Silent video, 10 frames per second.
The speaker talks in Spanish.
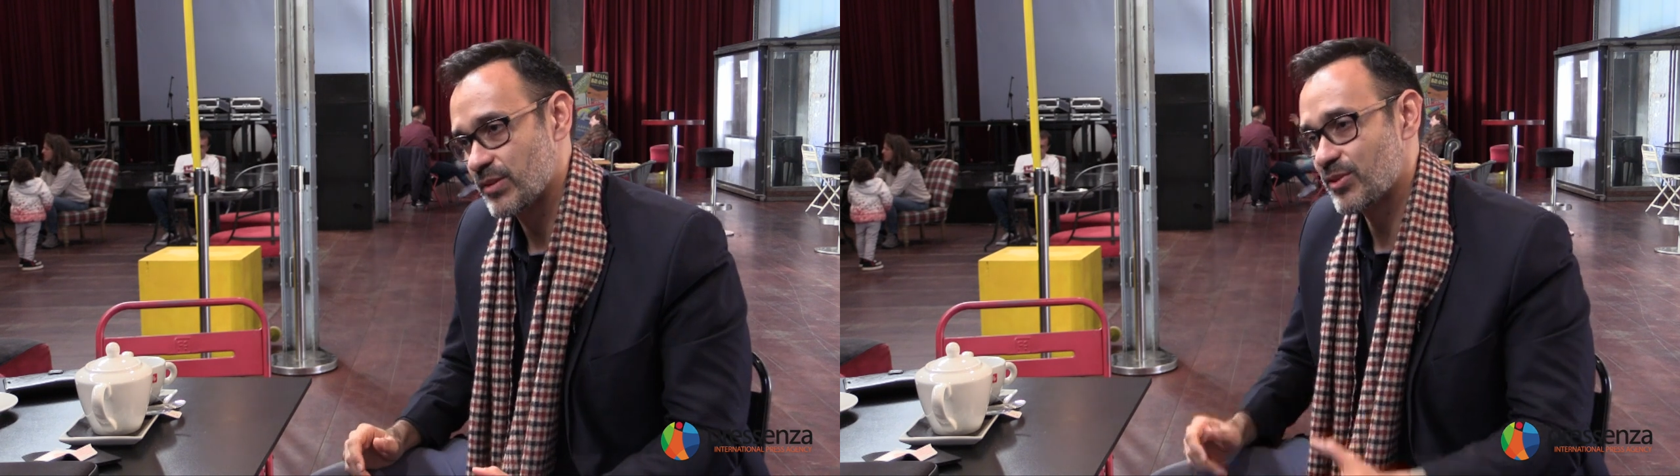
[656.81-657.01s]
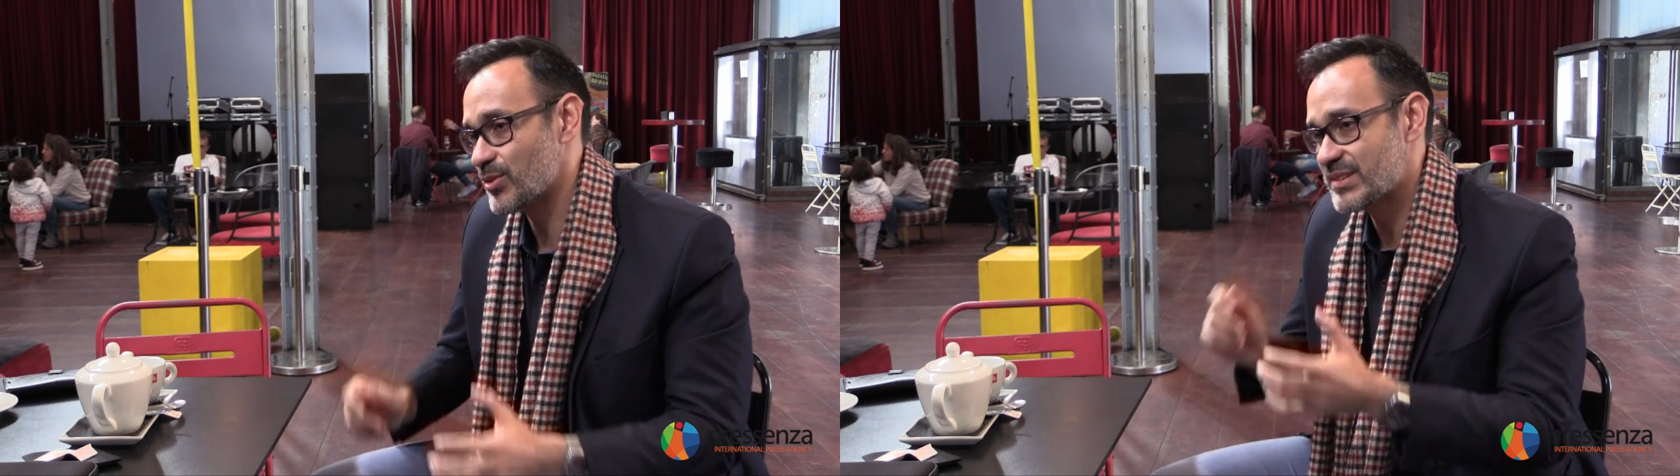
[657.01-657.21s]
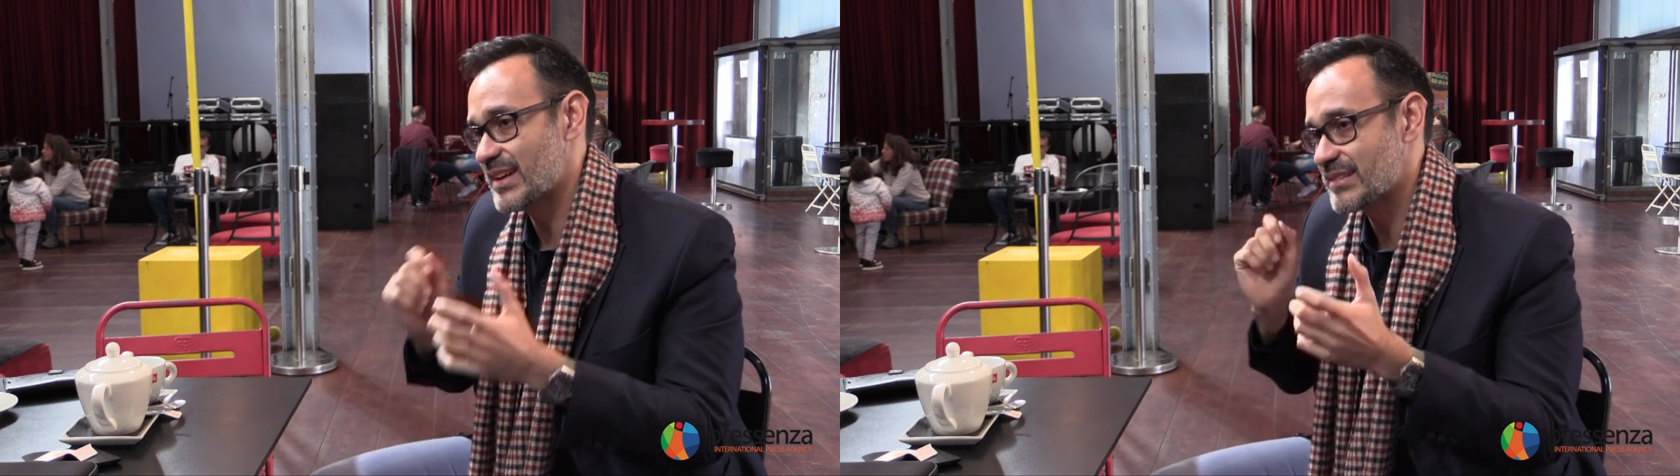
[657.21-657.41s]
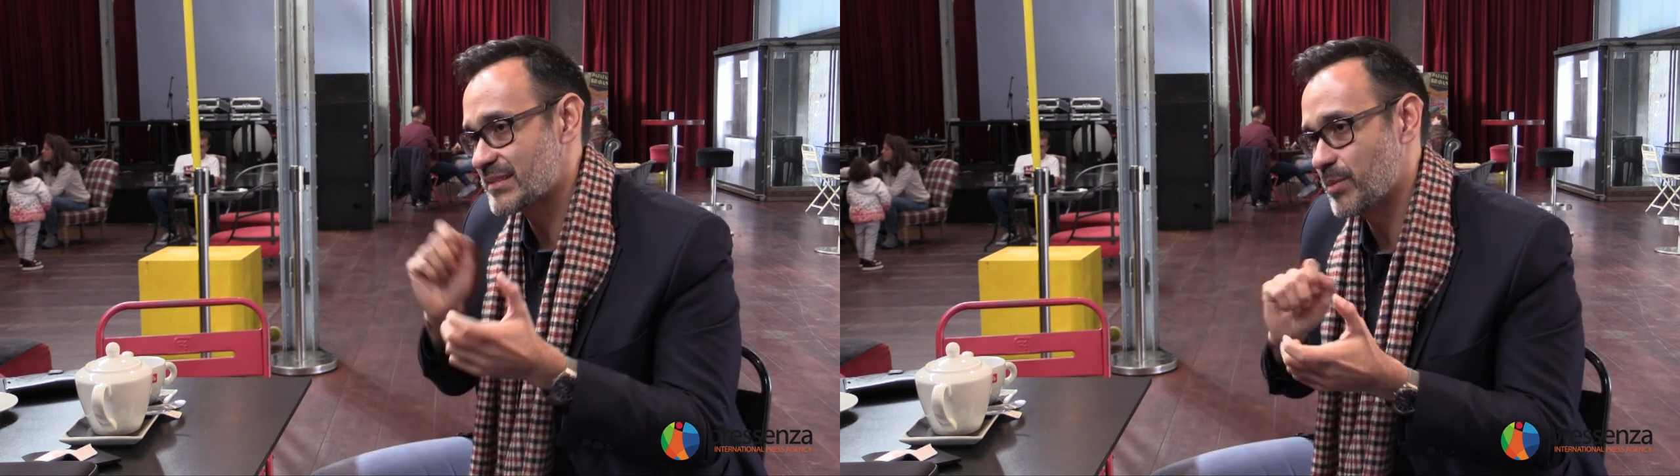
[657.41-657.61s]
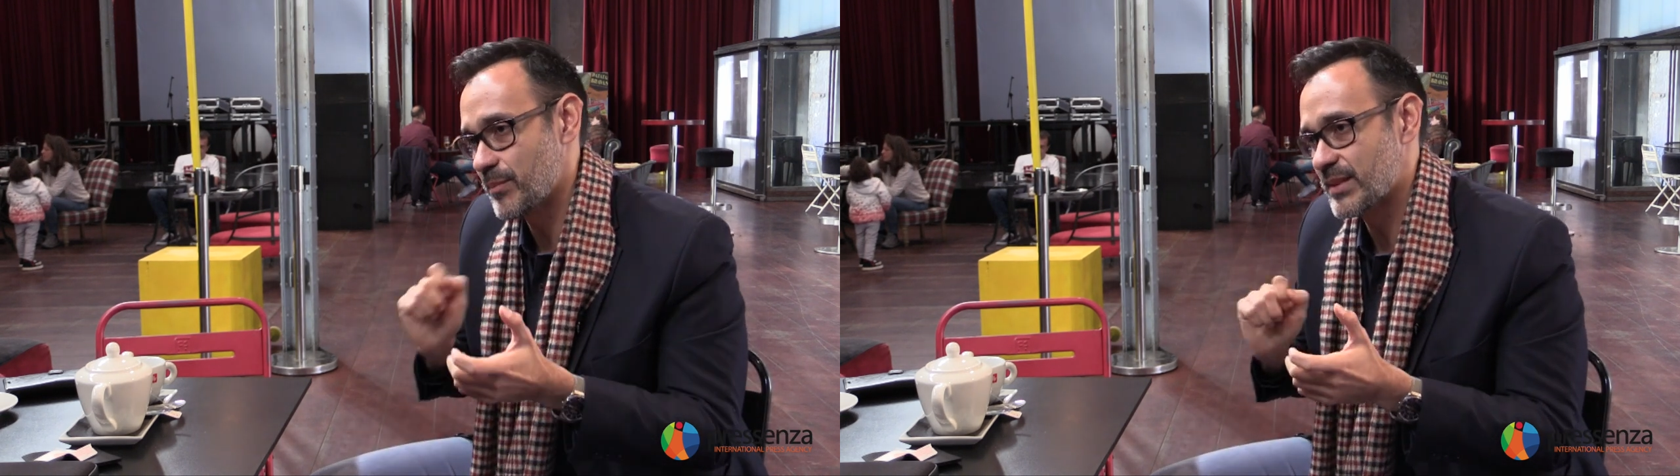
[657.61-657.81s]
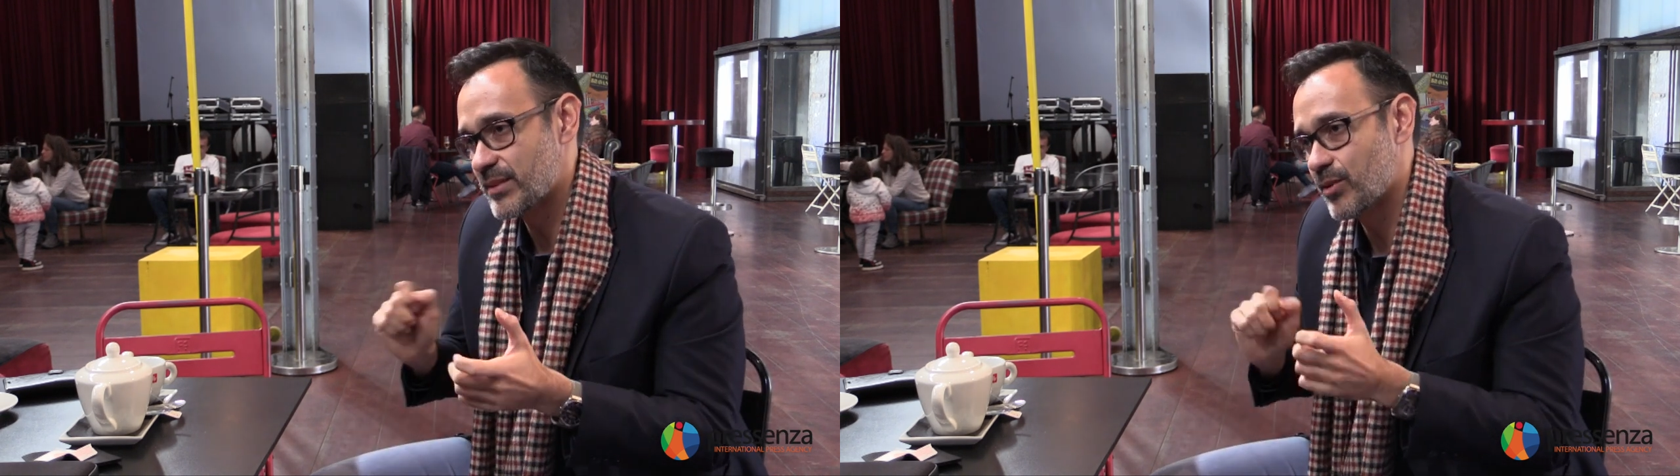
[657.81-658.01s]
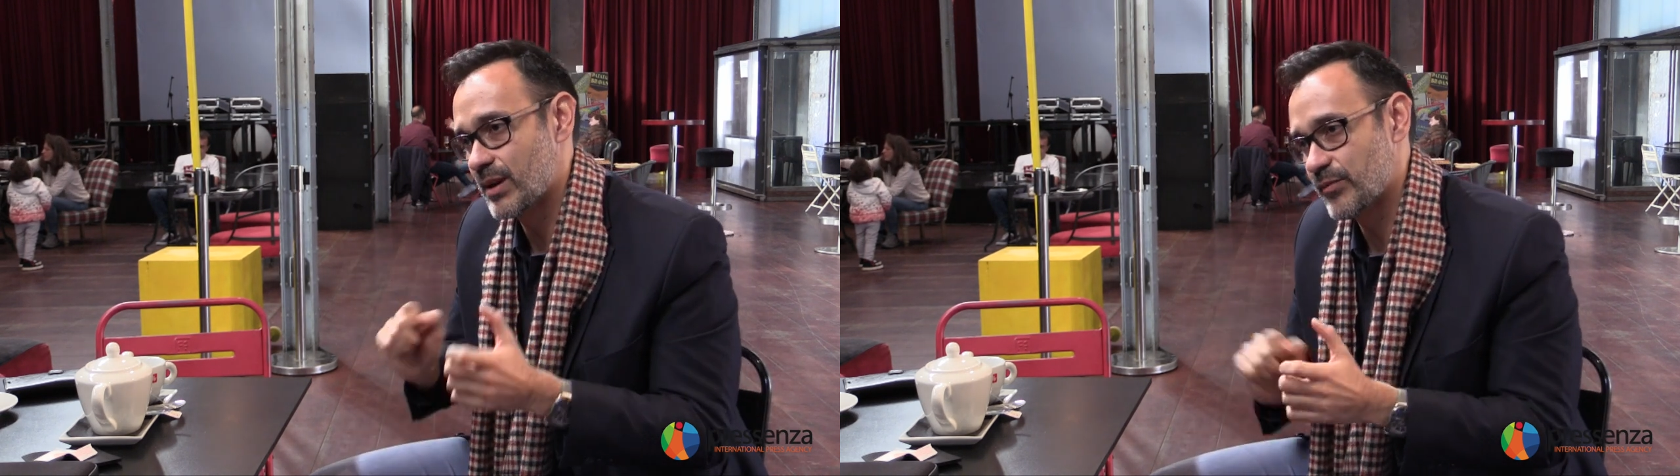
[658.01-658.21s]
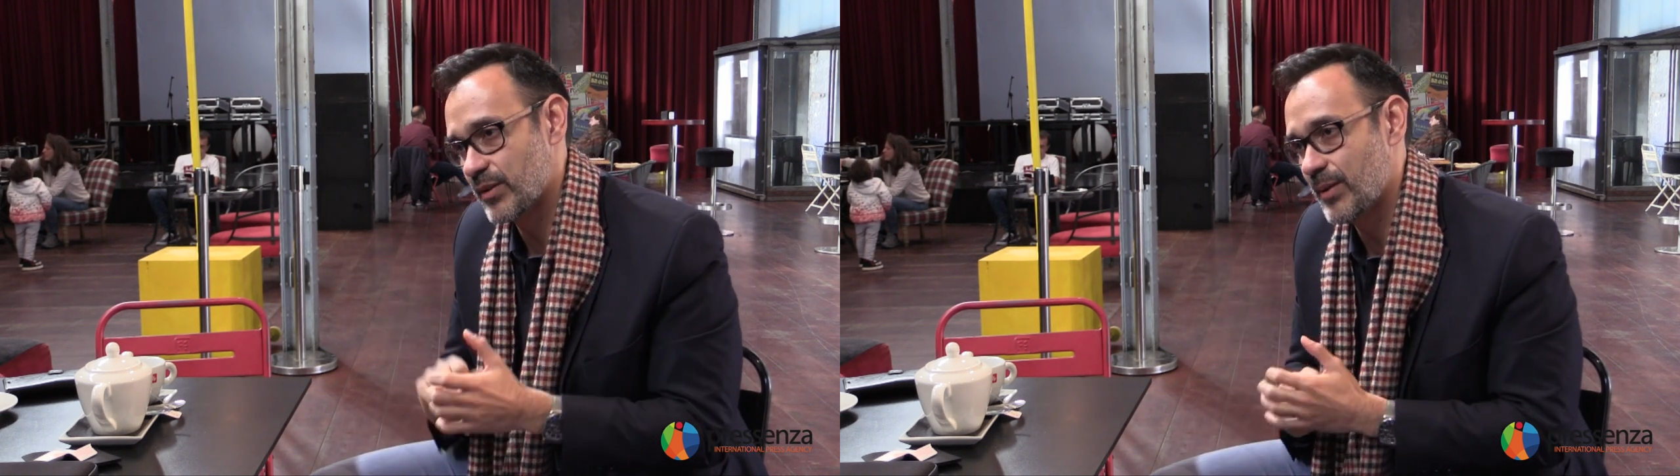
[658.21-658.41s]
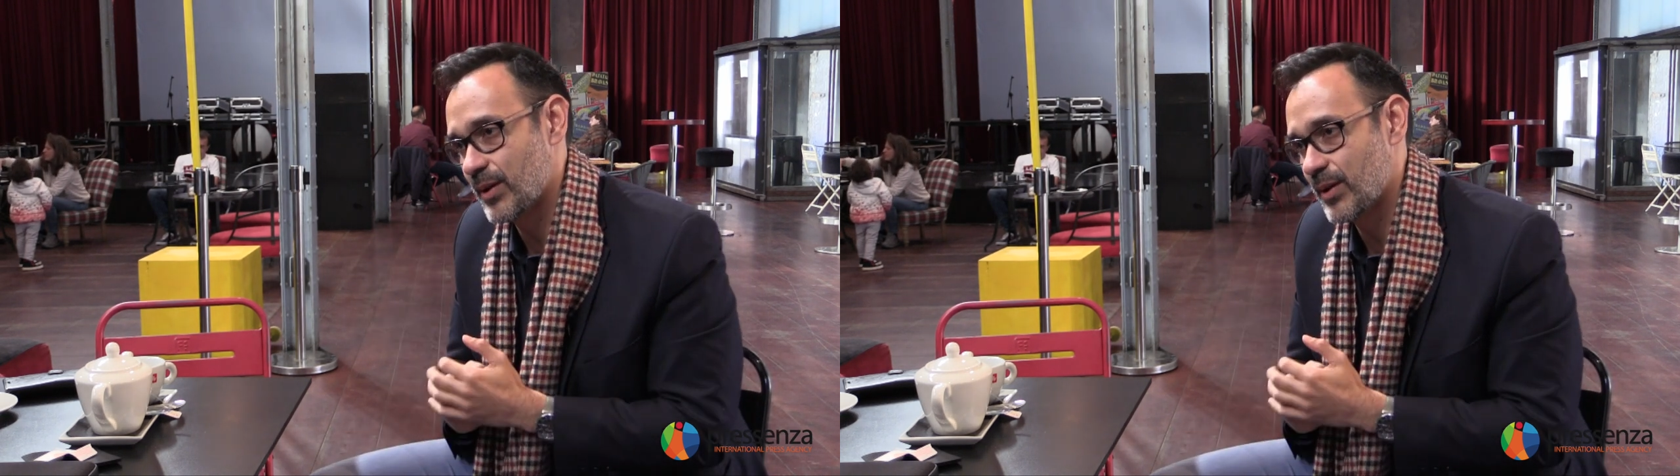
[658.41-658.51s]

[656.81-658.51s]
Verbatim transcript: Esto no se hace simplemente con la firma